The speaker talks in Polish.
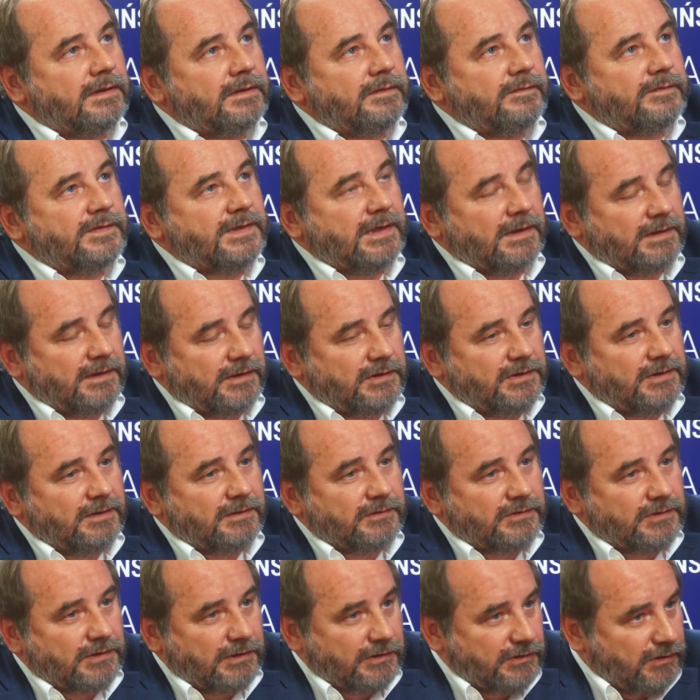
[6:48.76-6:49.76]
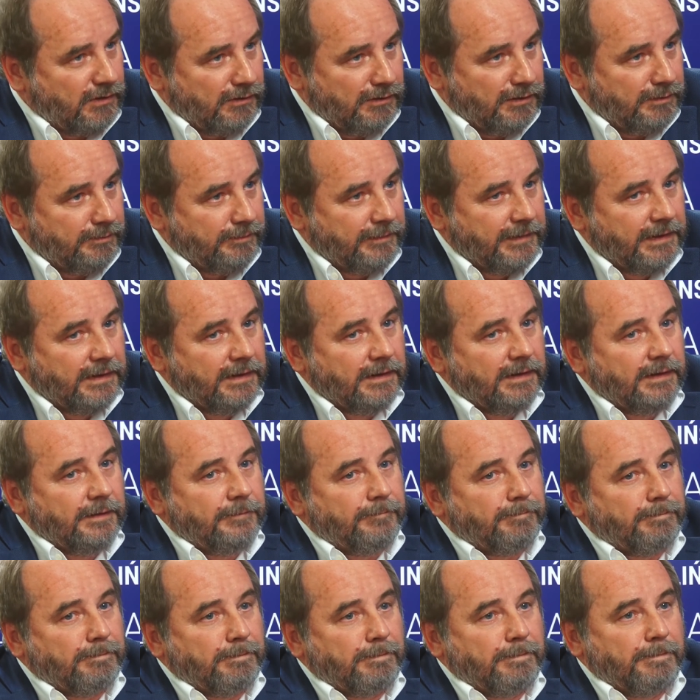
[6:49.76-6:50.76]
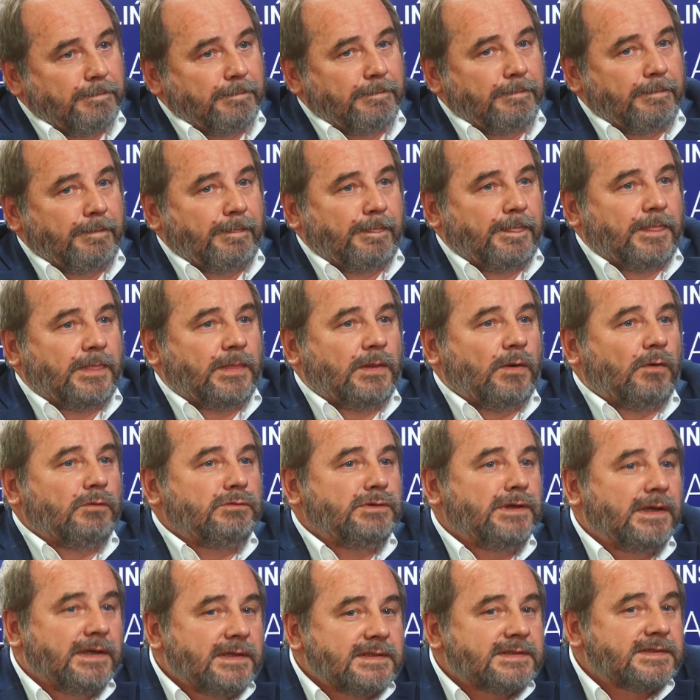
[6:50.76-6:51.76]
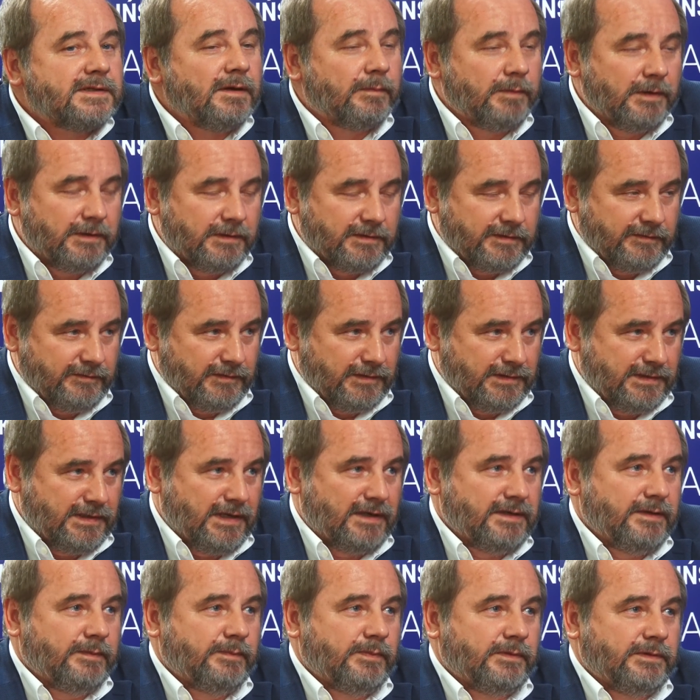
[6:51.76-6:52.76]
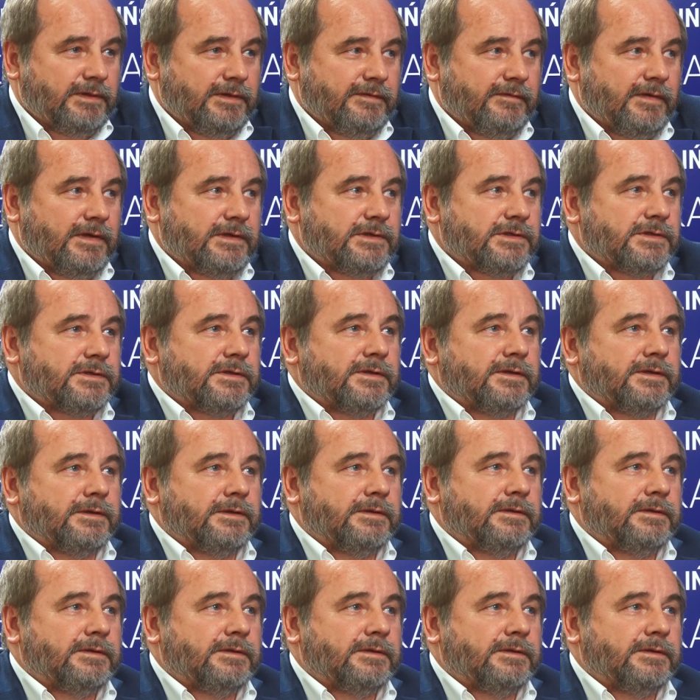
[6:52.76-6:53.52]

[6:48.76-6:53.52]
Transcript: w zakresie rozszerzonym. Mm, to nie jest dobre rozwiązanie, ponieważ e,